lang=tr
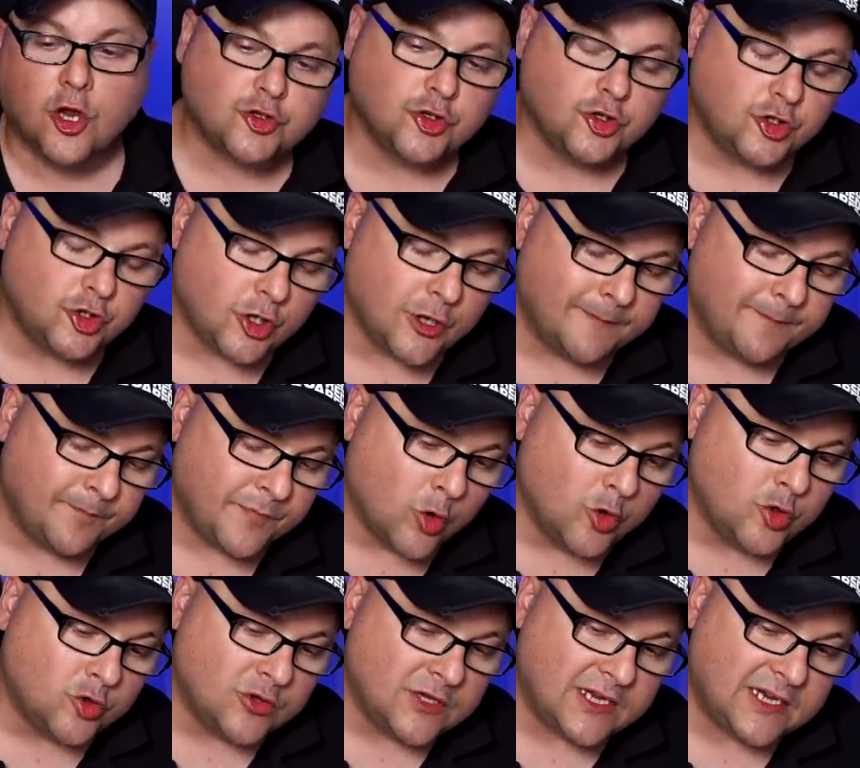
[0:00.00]
Çünkü
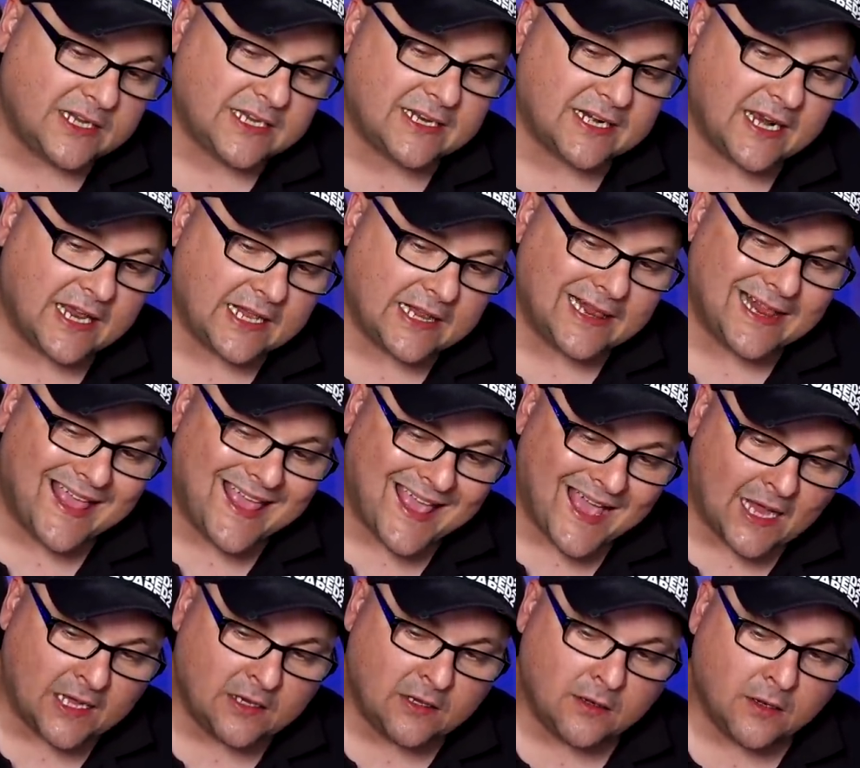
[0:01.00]
oyunları
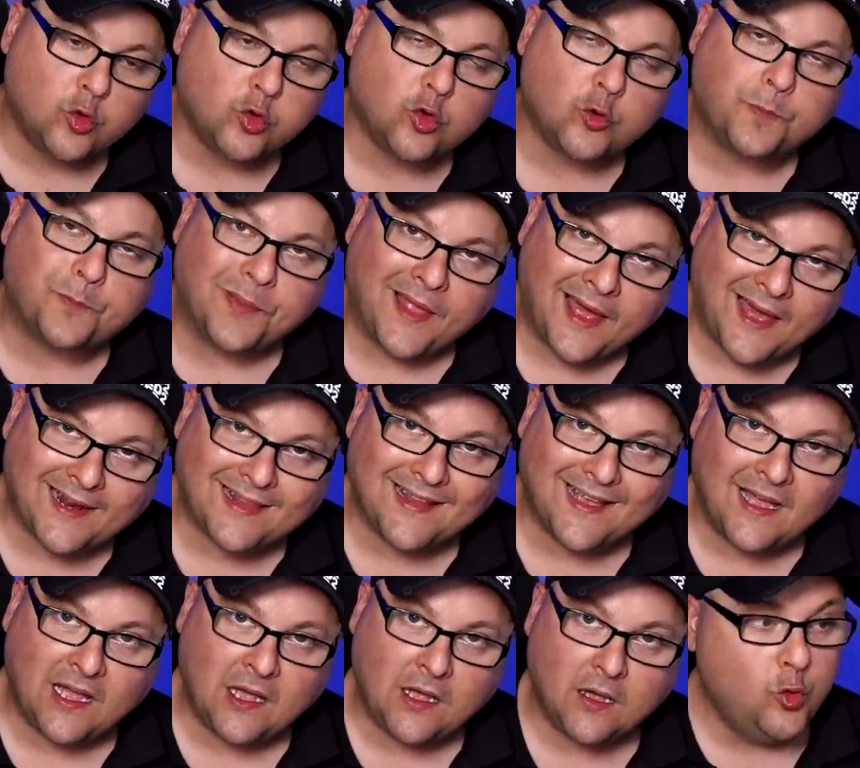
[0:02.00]
crackleyen gruplar
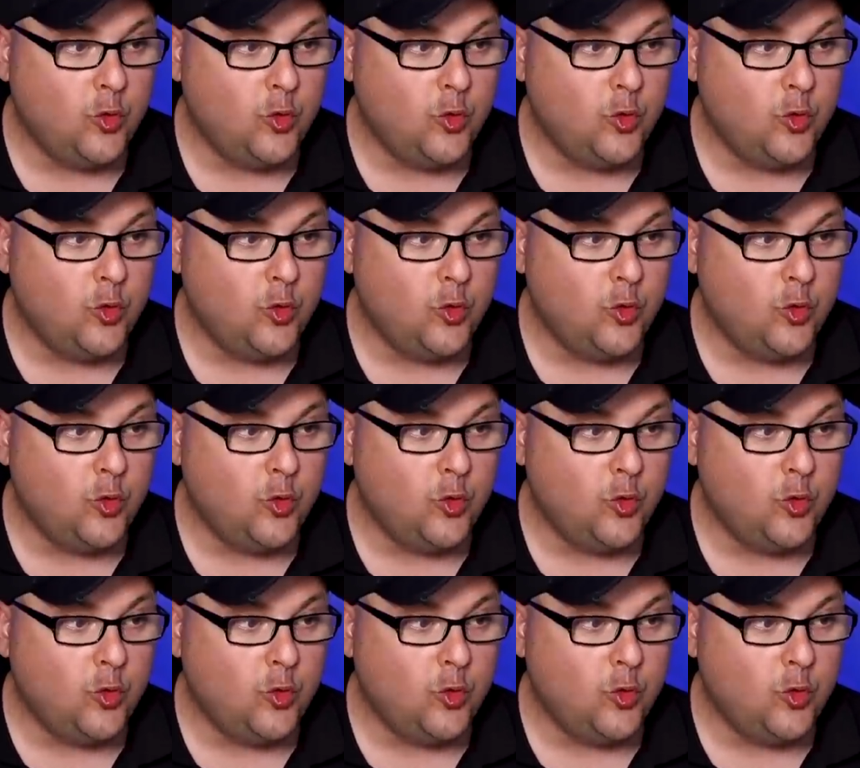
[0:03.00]
da